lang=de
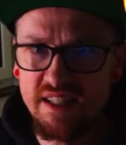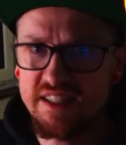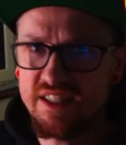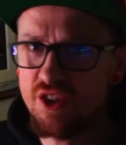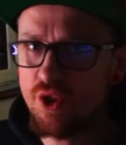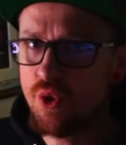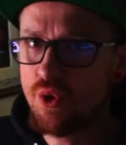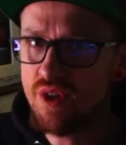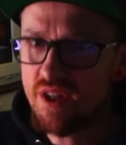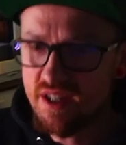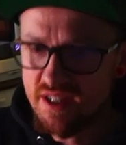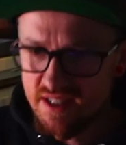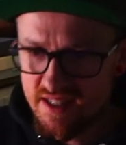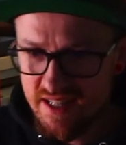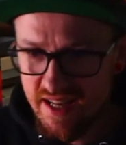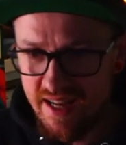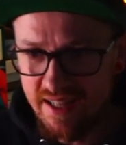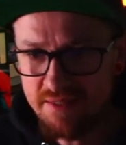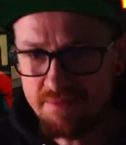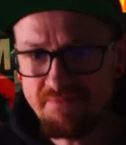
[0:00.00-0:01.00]
ich kündige das
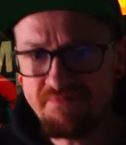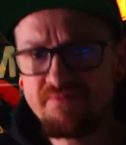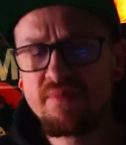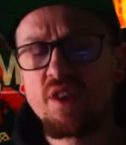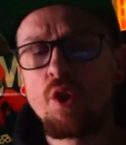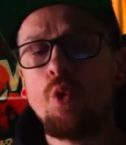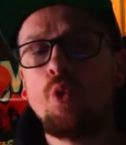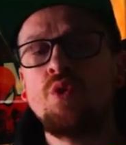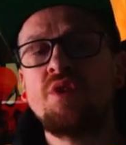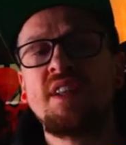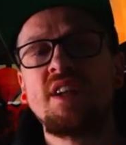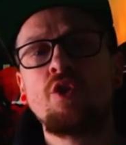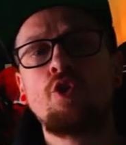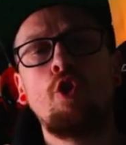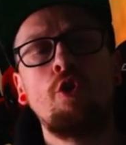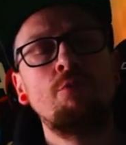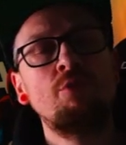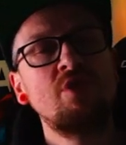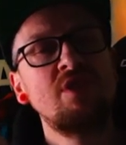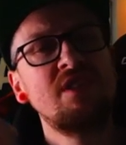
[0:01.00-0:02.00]
an und dann
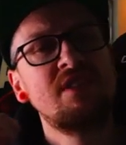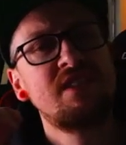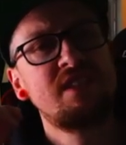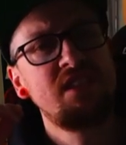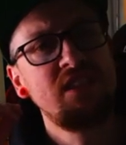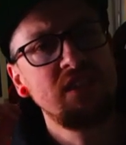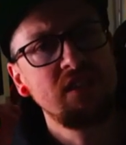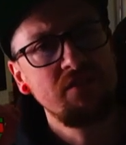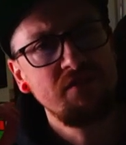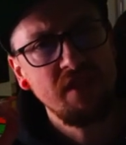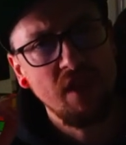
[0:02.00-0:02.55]
kommunizieren